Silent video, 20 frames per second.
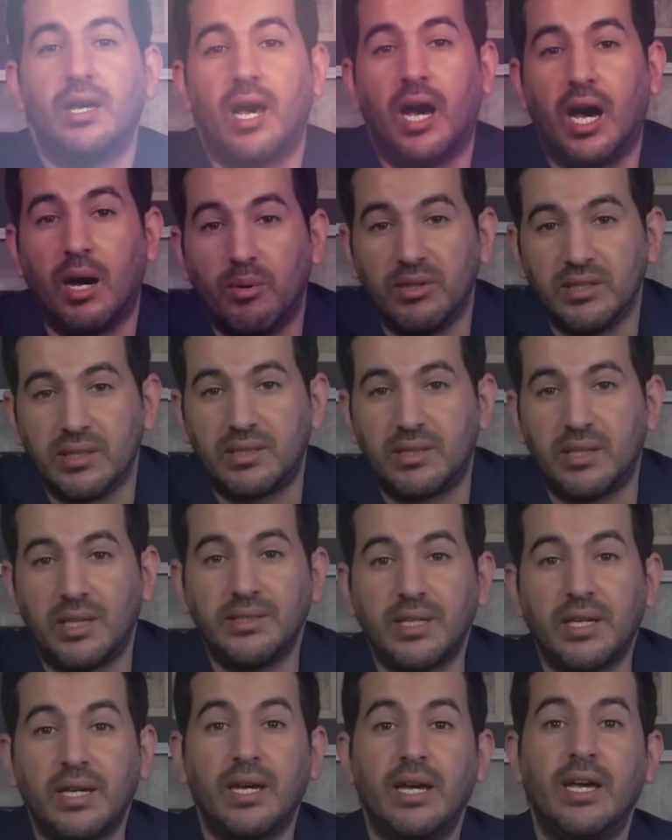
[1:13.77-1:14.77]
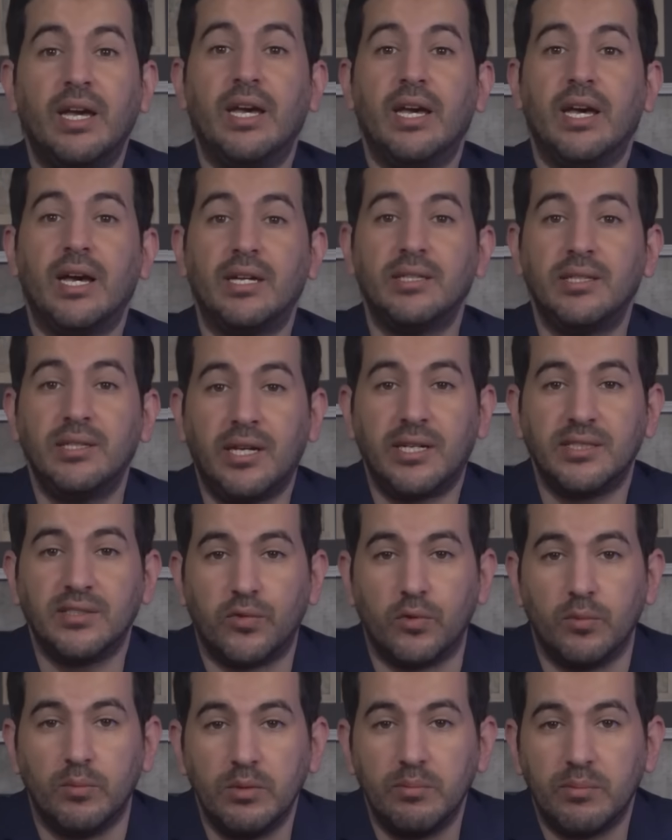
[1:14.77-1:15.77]
عبر التاريخ غادي
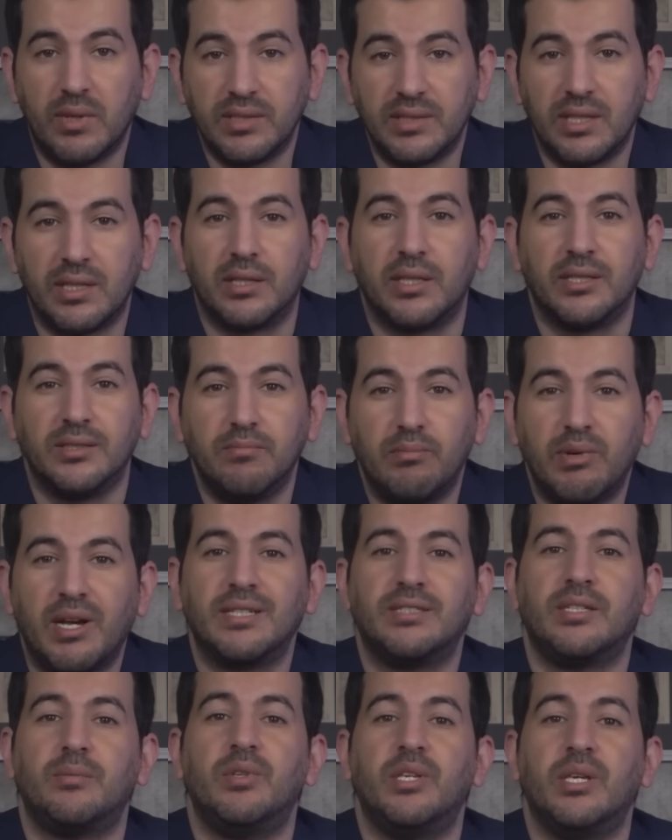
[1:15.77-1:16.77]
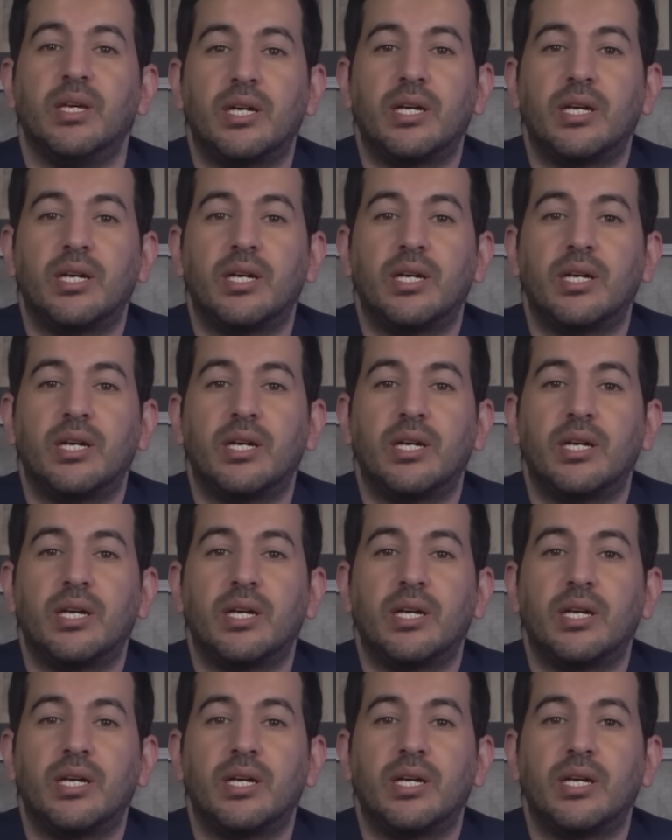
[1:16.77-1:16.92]
نعرفوا من مصادر مغربية